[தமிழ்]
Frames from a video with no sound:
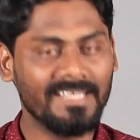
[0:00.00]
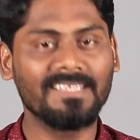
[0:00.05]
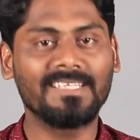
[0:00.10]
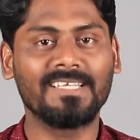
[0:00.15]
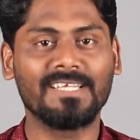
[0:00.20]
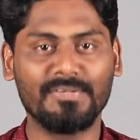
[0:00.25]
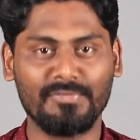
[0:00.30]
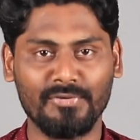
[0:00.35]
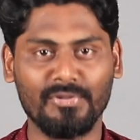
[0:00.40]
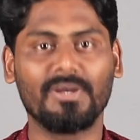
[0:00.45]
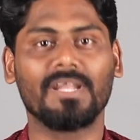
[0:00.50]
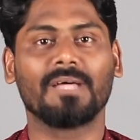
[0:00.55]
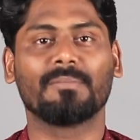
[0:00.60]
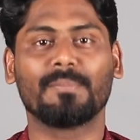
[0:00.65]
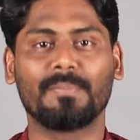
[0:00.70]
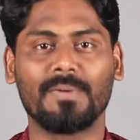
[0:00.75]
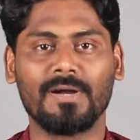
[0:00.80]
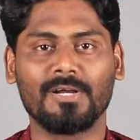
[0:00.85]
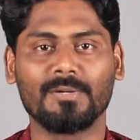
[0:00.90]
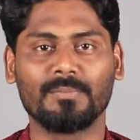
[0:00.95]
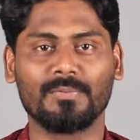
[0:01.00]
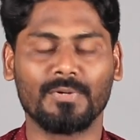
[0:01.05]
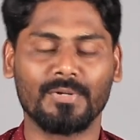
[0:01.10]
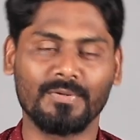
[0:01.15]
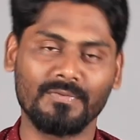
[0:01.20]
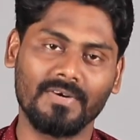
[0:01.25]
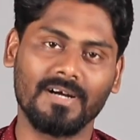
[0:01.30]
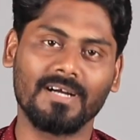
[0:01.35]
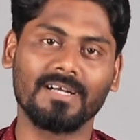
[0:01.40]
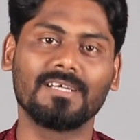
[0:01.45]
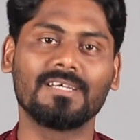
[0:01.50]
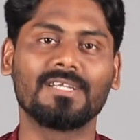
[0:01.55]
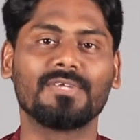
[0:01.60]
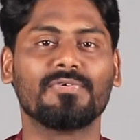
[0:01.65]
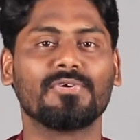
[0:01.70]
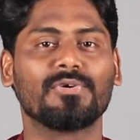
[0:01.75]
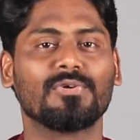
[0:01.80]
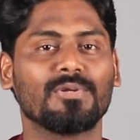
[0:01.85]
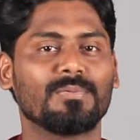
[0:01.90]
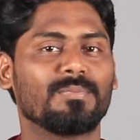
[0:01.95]
இந்த ரிவ்யூவில் நம்ம பார்க்க போகிறோம் வாங்க
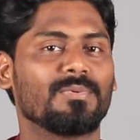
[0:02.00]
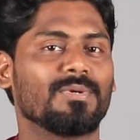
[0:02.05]
ரிவ்யூக்குள்ளே